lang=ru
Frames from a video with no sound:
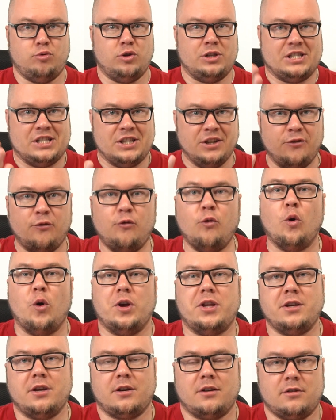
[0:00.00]

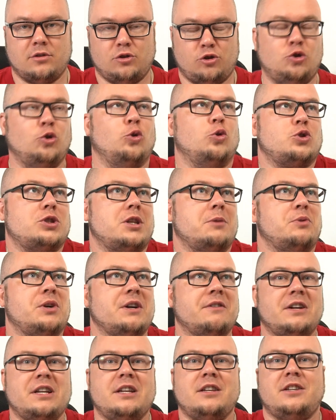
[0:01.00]
сегодня, что уж там
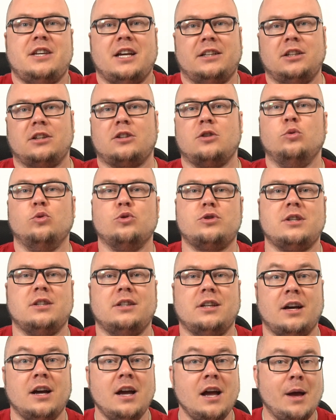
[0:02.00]
говорить, я наткнулся
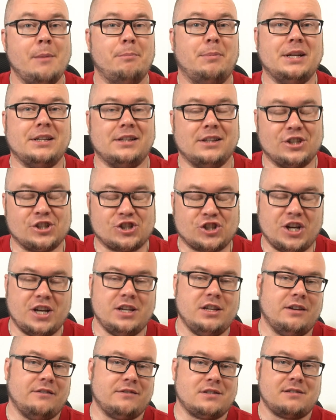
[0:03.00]
на
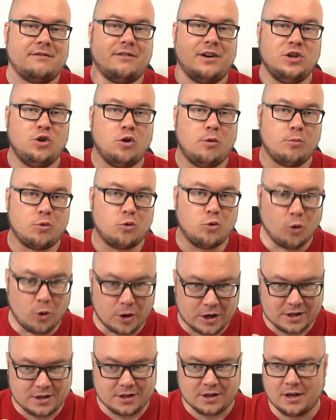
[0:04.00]
предложение в своем
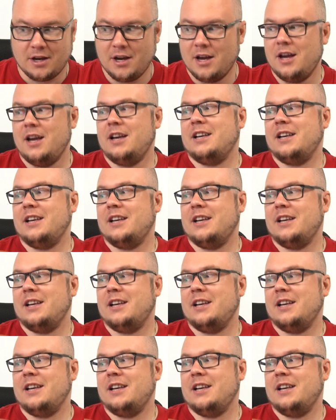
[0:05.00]
городе